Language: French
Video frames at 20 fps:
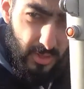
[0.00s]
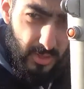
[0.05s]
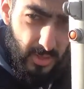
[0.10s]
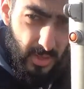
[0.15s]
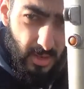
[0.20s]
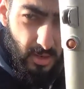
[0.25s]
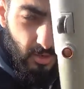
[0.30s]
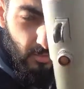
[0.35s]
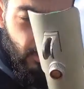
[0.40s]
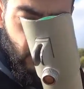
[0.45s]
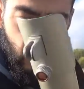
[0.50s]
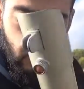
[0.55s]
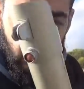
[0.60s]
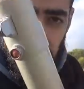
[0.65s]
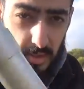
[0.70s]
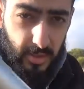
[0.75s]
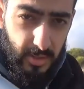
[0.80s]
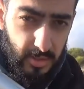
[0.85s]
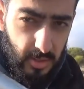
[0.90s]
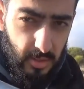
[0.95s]
laser. Enfin, un
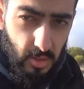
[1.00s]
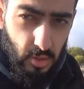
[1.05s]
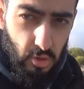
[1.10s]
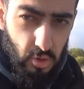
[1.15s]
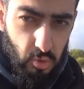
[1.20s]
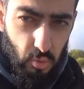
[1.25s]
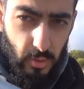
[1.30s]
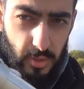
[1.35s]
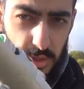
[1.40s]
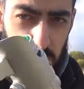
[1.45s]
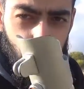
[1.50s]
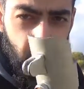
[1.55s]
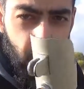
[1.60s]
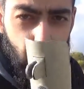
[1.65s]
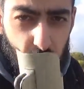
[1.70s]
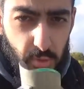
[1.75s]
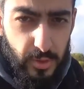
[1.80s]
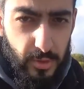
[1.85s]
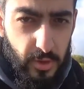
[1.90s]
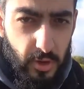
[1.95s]
vrai, c'est un jouet que j'ai
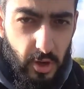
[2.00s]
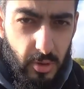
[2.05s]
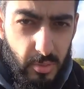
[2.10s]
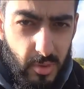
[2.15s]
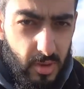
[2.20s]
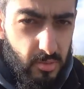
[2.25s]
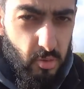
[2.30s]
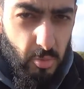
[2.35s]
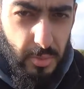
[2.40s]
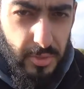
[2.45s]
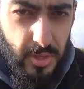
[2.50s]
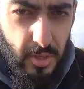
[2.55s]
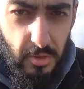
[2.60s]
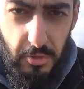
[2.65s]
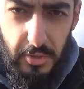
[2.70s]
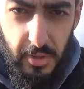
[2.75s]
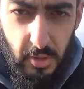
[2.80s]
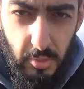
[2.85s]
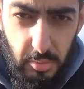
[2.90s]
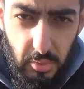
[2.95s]
à jouer Club, hein, faut pas
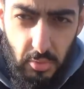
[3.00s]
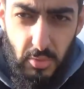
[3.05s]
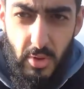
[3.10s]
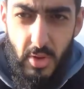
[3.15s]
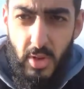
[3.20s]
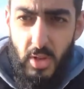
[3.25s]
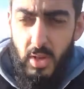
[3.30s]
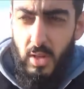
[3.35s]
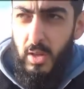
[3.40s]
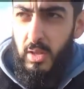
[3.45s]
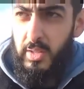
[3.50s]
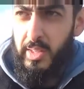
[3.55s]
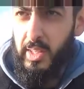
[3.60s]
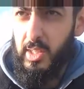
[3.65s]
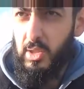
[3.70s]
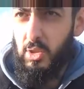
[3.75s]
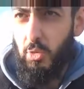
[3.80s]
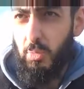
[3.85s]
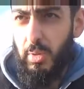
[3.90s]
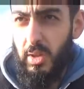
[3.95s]
déconner non plus. Ça
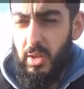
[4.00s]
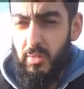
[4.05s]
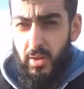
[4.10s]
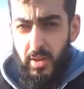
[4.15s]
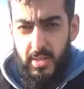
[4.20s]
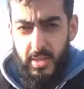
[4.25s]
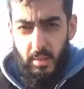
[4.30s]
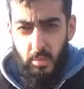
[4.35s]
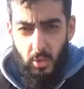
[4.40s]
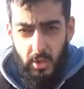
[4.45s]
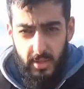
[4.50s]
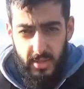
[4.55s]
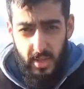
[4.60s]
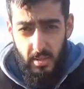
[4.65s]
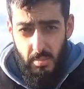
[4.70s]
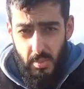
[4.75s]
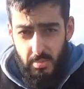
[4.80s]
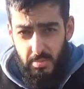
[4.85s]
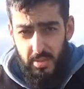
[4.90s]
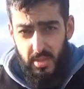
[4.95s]
n'existe pas les vrais sabres
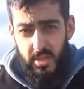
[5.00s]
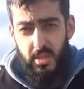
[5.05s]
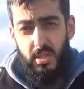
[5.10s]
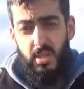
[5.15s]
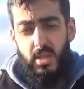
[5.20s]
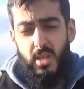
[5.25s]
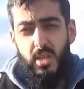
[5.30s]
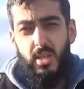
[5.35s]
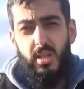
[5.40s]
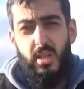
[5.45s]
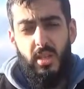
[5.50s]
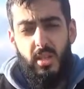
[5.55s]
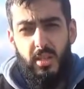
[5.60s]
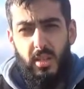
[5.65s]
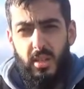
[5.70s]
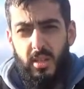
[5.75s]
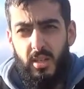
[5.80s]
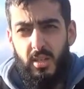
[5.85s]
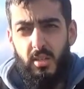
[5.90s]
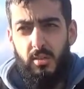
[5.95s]
laser, même s'il y en
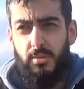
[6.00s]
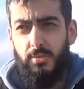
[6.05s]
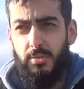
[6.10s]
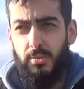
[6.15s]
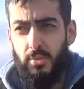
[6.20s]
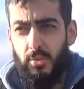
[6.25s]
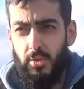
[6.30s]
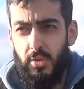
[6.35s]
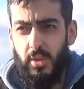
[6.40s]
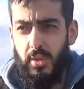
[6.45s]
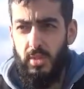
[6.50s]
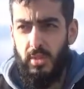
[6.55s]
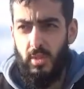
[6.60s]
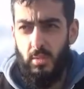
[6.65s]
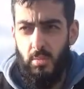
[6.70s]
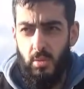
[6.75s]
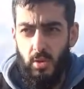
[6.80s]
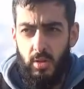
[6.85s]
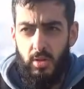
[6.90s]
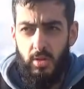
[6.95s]
a qui font des
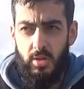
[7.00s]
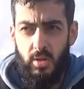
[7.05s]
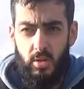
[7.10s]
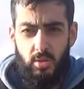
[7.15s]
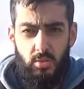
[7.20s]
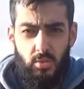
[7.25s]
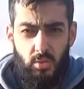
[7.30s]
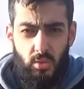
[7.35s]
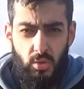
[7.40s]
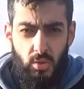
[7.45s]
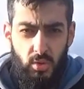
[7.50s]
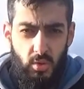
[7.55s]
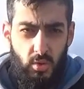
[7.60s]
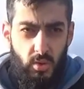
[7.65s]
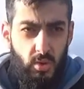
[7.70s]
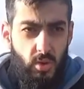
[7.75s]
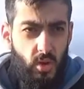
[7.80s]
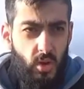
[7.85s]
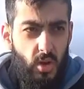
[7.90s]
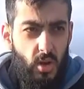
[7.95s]
sabres laser sur Light
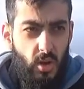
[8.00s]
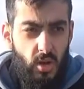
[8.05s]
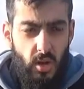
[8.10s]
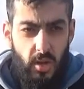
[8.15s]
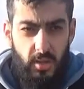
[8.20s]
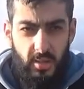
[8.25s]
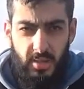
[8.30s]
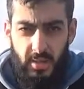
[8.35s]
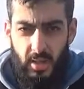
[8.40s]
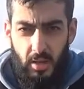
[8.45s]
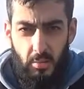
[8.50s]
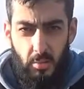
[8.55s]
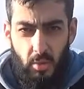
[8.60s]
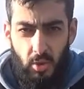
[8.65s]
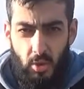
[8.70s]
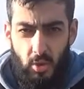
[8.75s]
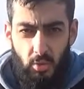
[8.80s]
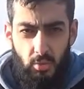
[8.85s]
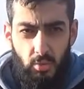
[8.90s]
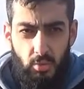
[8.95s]
euh,
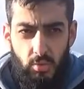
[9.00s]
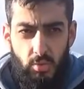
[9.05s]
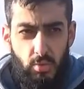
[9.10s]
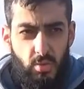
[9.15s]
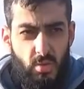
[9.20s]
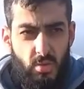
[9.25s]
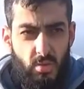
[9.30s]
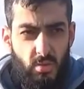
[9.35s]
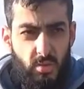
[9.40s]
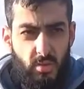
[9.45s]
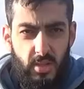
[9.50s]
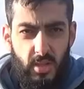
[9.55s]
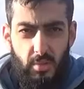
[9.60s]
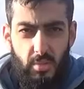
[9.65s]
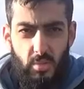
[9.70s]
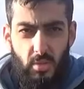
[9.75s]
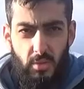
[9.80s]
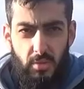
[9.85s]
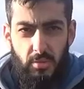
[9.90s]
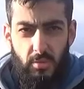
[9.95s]
Lightsaber ou
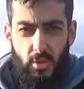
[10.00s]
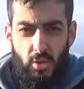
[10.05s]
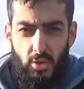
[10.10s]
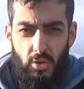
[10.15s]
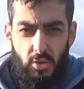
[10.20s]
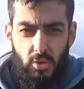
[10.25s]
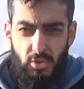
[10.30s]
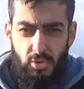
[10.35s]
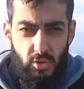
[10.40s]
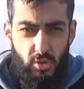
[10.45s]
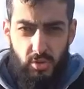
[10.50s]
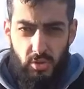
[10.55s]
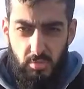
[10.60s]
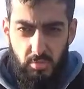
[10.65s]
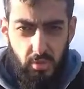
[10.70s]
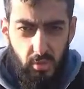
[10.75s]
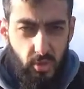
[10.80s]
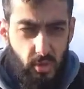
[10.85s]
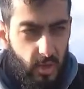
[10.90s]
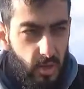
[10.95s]
Saber Forge, ou je sais
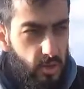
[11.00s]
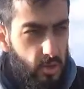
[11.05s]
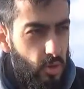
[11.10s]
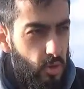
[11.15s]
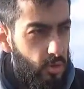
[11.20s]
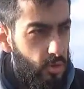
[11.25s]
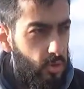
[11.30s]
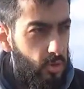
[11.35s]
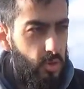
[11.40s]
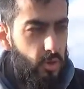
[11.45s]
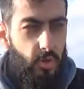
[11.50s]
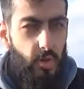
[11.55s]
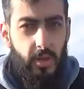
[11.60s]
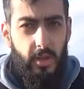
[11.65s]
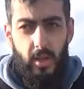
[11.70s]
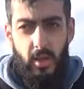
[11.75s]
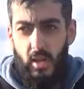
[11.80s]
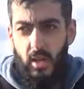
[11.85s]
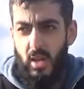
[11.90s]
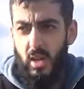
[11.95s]
plus quel genre de conneries,